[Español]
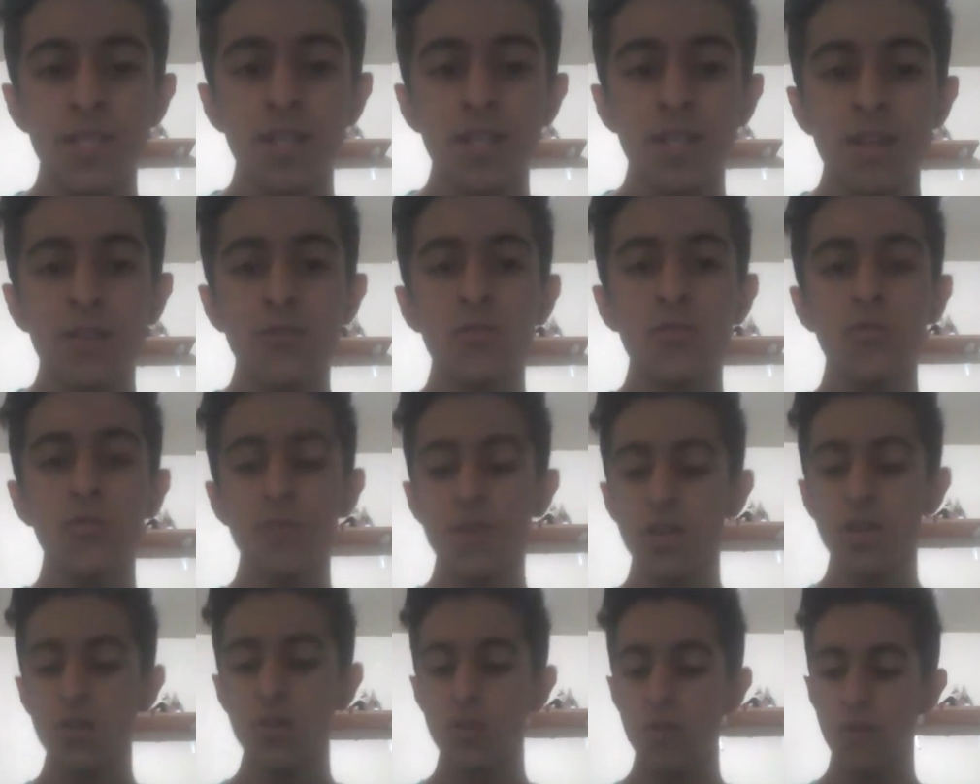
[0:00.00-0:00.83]

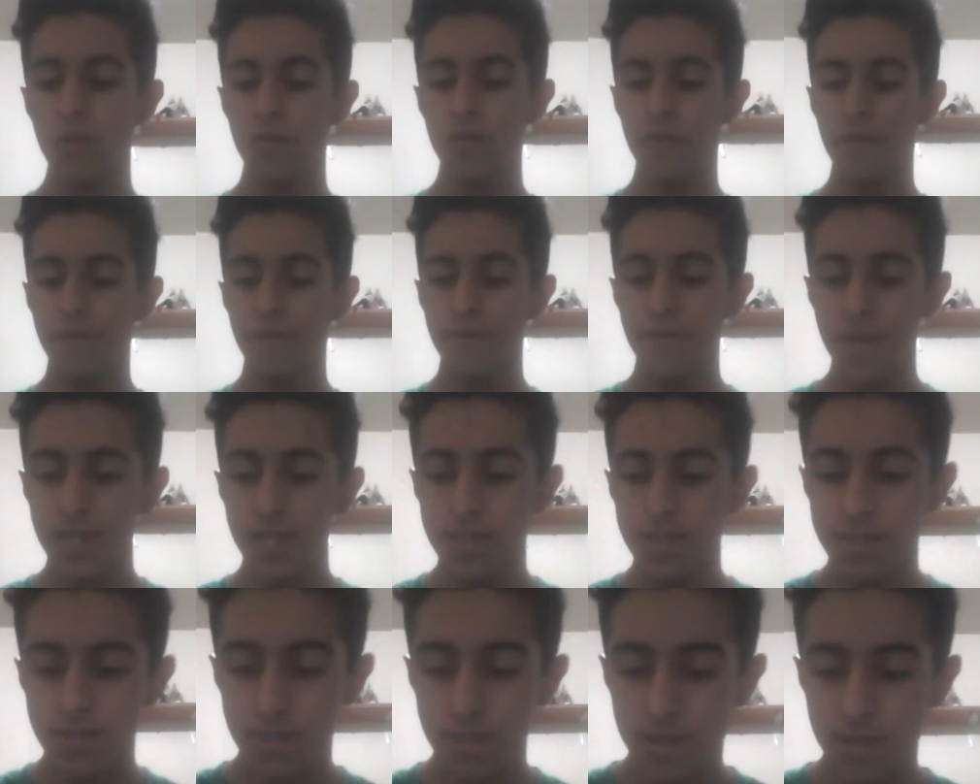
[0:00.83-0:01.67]
Número
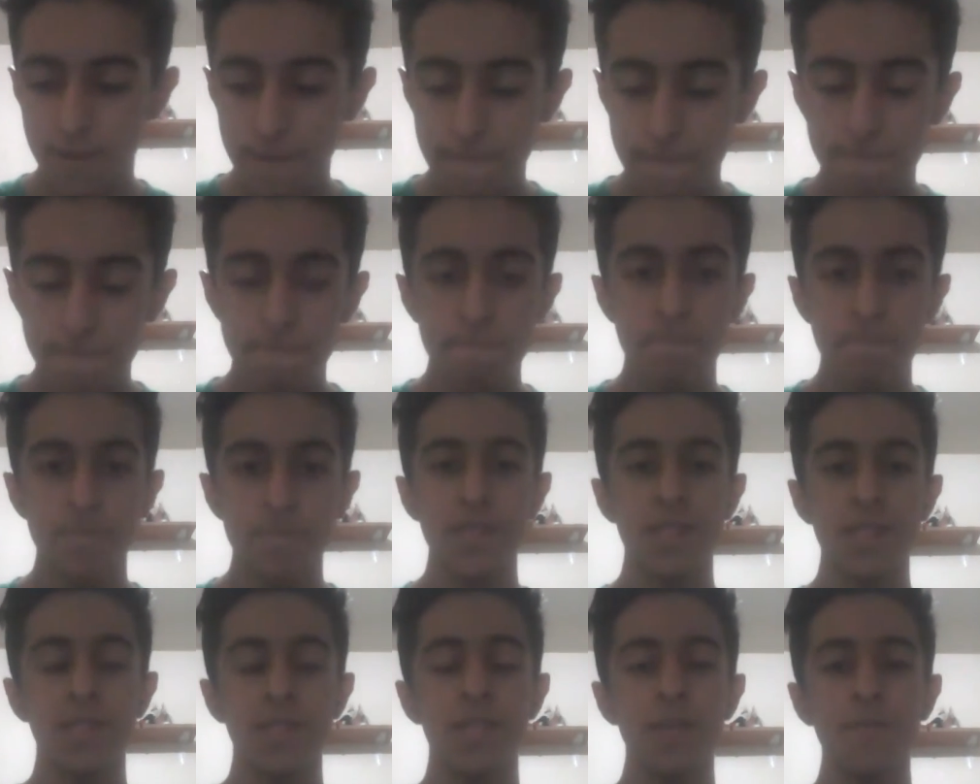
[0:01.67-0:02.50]
20.
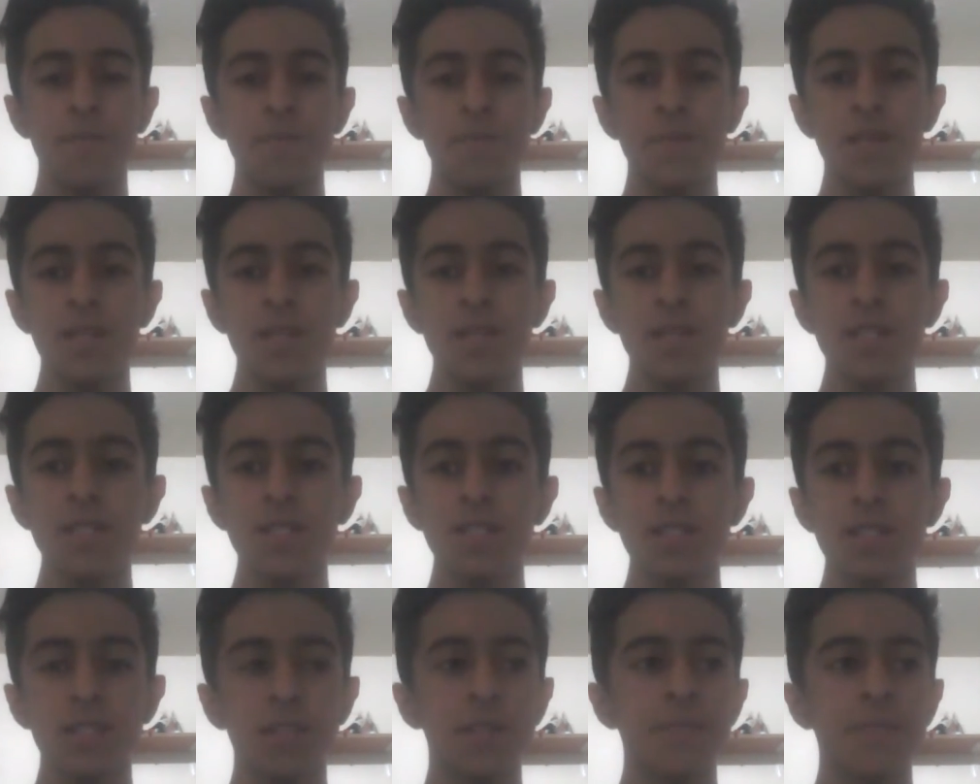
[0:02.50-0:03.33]
De pies,
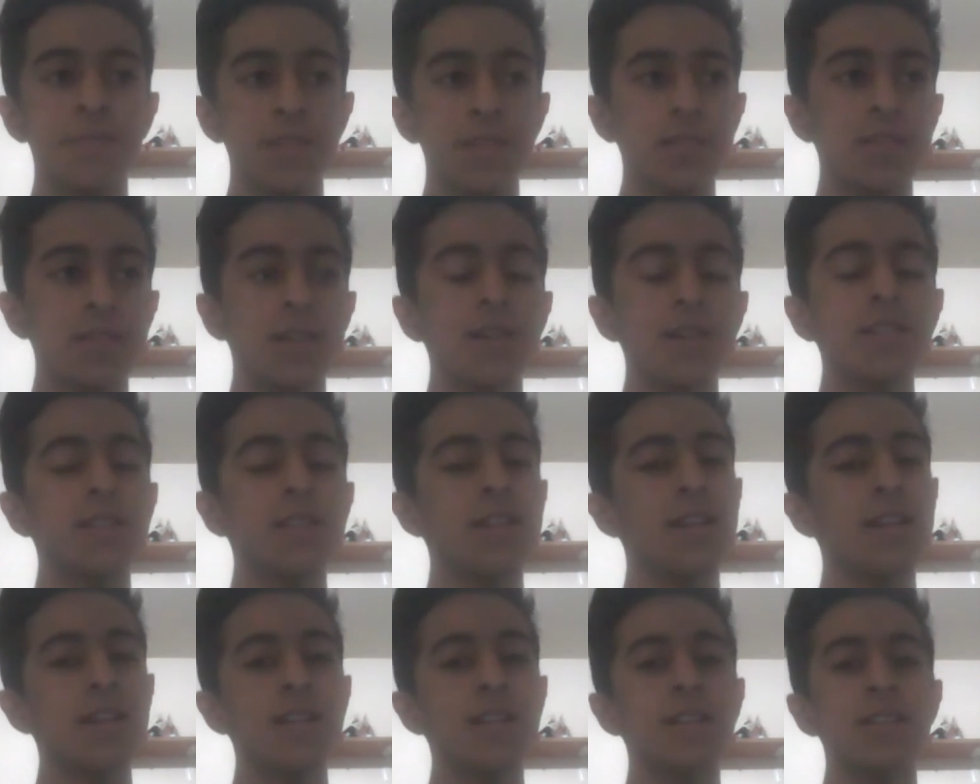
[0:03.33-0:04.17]
mi talla
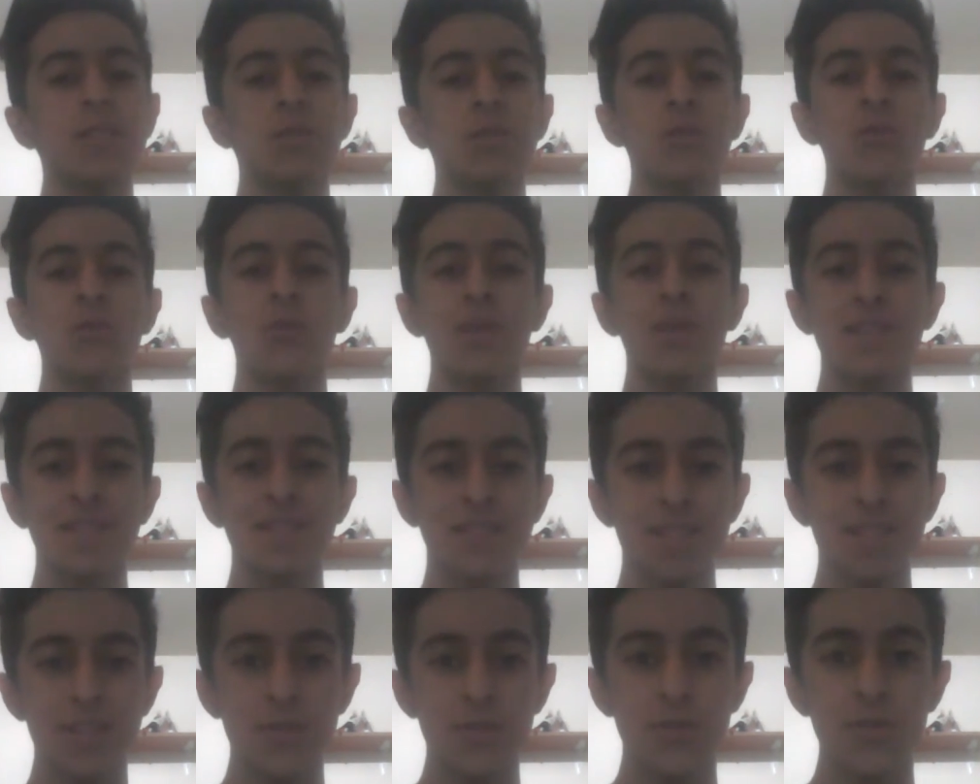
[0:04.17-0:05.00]
es
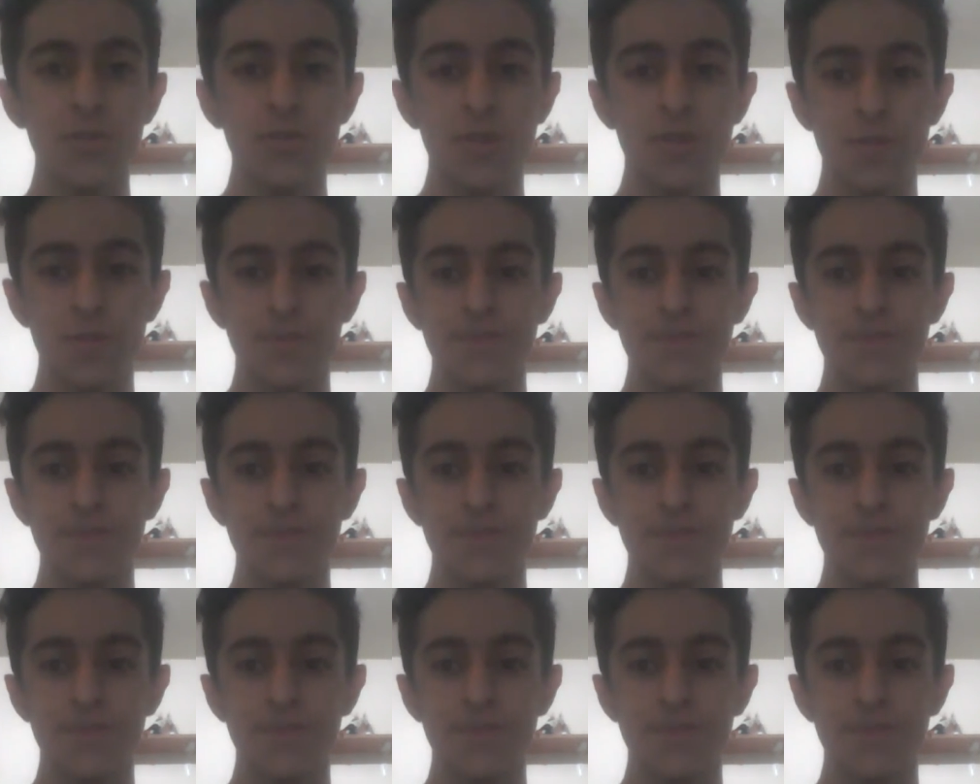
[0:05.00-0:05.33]
41.